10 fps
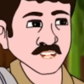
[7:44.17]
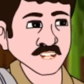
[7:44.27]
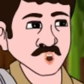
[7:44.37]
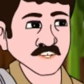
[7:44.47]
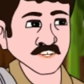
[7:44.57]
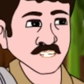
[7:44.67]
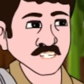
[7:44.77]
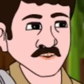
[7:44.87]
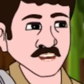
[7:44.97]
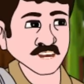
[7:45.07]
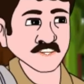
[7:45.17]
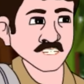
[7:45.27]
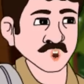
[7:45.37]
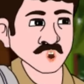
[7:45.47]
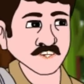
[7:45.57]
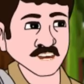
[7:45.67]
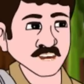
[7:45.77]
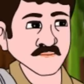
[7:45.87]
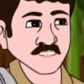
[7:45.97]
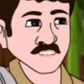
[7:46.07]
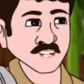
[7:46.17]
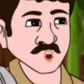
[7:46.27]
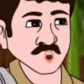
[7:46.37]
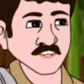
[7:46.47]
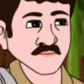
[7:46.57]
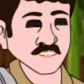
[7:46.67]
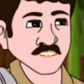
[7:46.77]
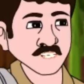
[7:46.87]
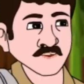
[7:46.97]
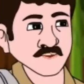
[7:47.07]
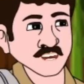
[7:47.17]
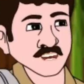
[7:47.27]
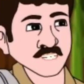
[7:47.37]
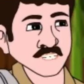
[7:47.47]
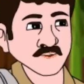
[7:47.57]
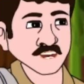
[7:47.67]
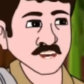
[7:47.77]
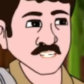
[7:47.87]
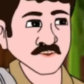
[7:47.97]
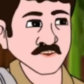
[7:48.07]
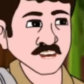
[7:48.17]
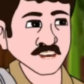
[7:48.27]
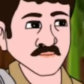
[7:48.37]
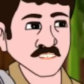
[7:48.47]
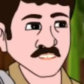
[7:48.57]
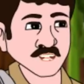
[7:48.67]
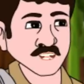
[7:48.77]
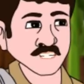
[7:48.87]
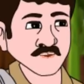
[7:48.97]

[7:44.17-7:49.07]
আর বলতে হবে না সত্যি আমার শশী ভাগ্যবতী যে তোমার মতো স্বামী পেলো